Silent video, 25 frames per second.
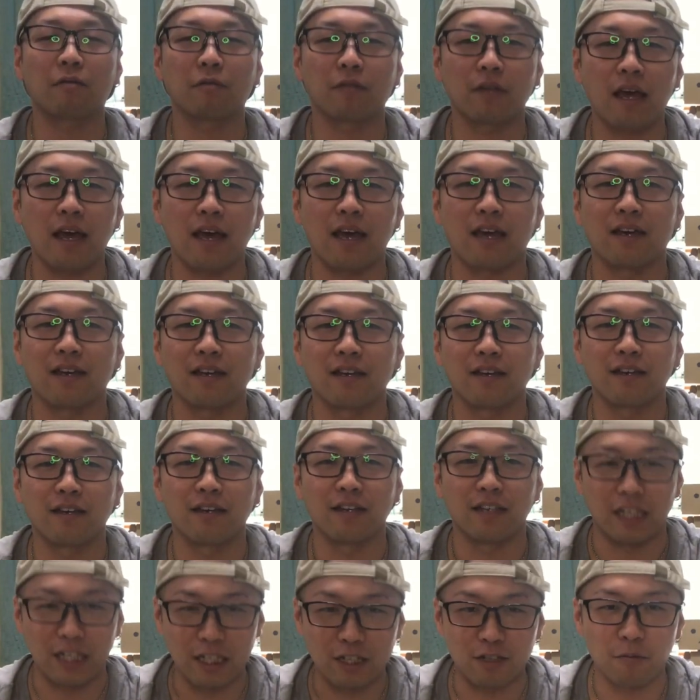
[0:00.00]
らもね、
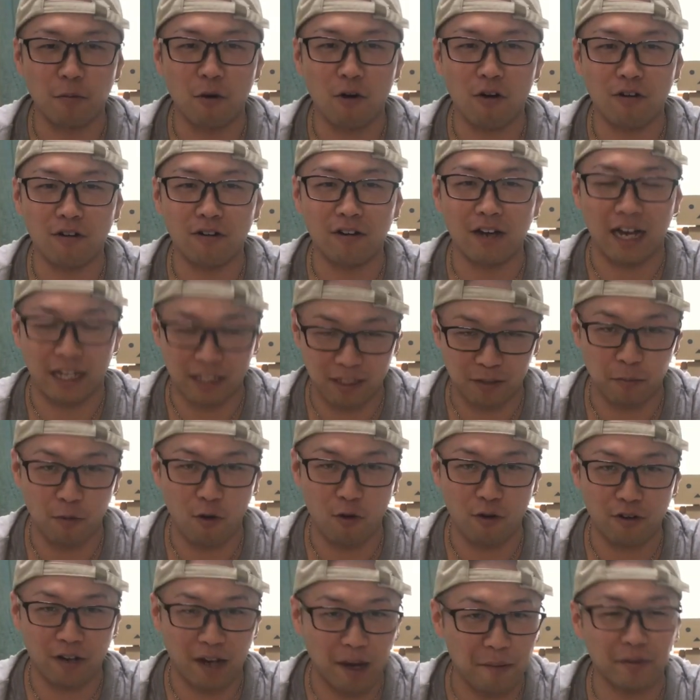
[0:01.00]
育毛、発毛、
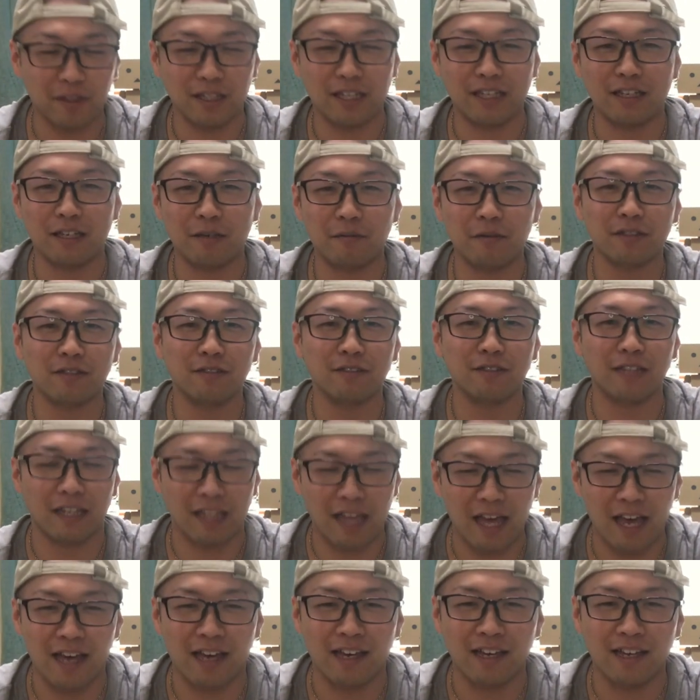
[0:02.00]
頑張っていきますんで
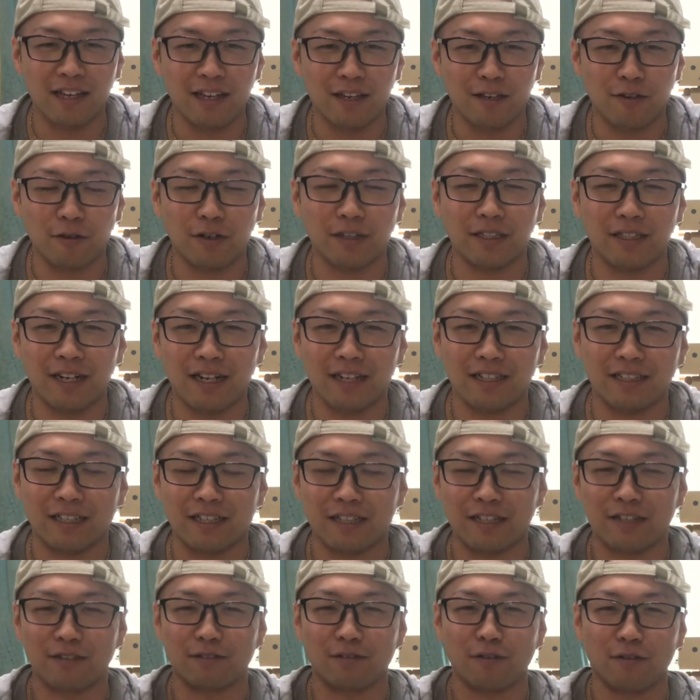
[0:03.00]
ね。よかったら
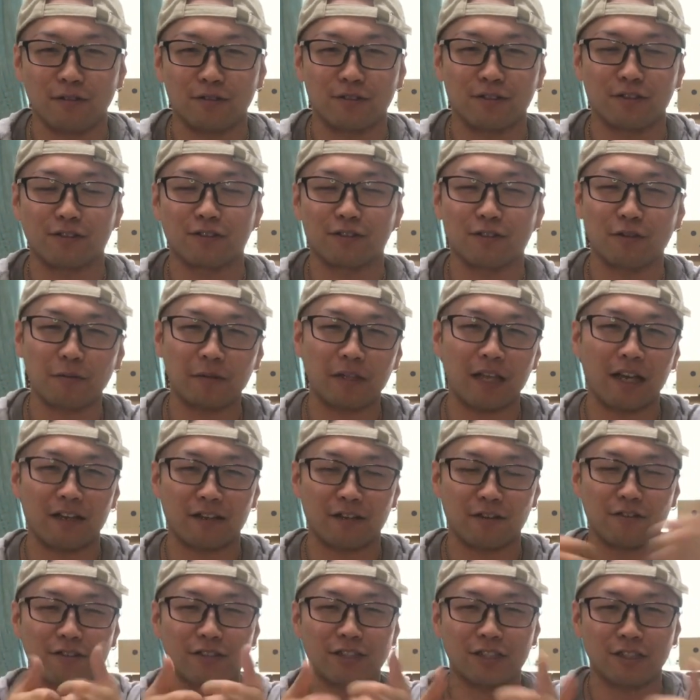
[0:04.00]
チャンネル登録、
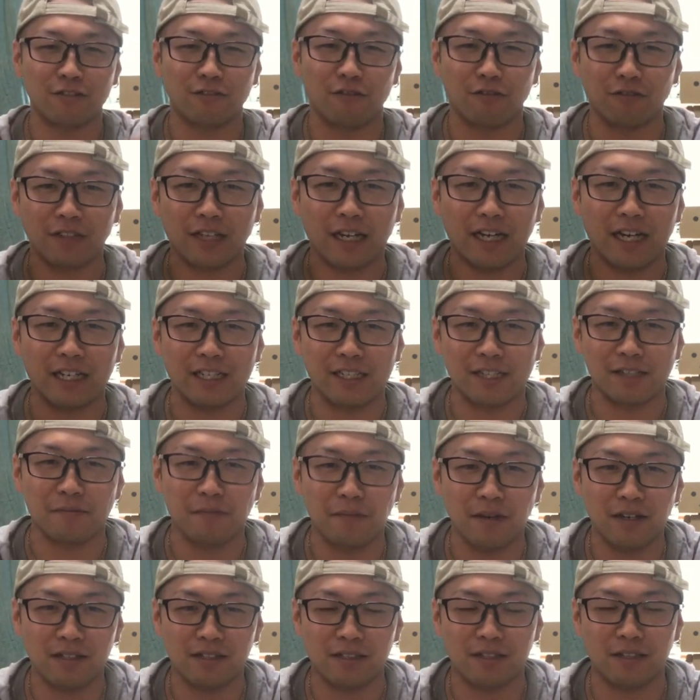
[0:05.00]
グッドボタンよろしくお願い
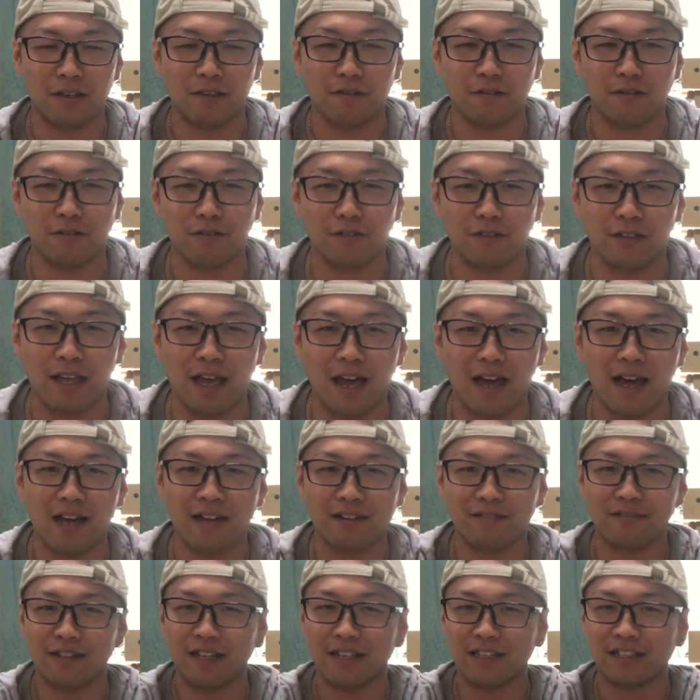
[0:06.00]
します。ということで、
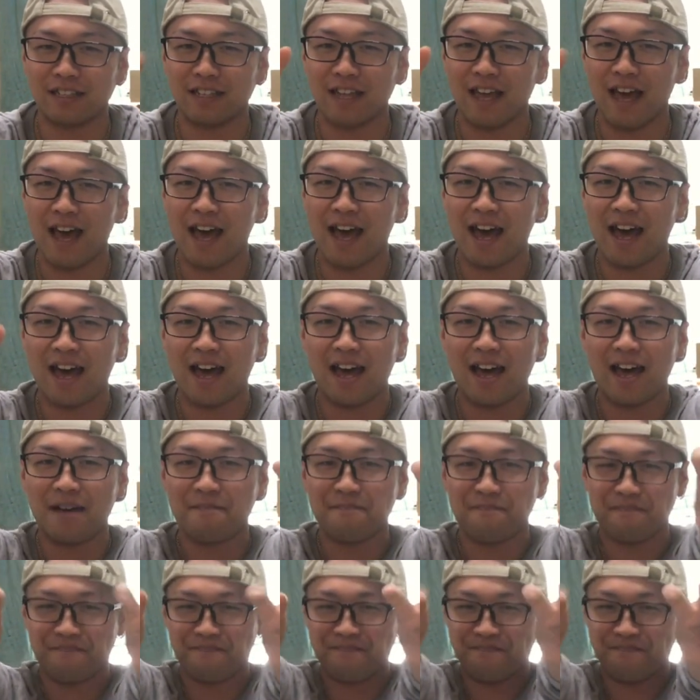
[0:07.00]
アークでした。